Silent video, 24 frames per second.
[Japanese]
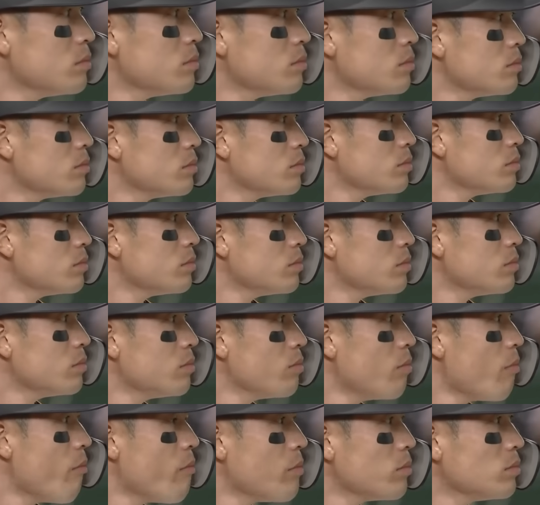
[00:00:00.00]
いや篠田さ
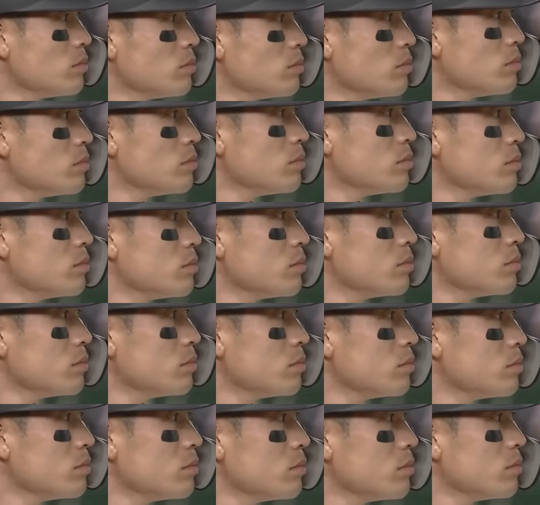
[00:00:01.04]
ん、このシチュエーションで阿部監
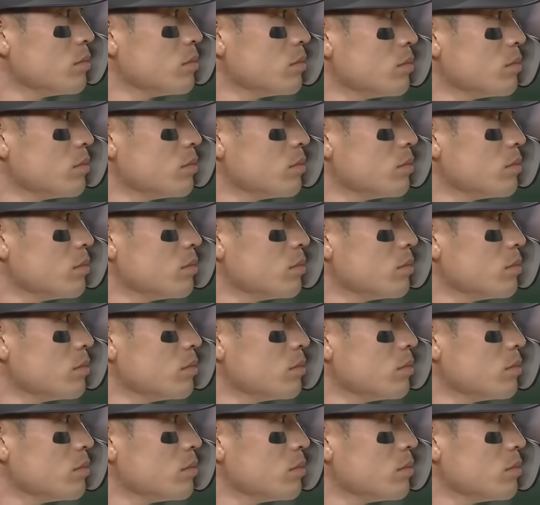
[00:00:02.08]
督使って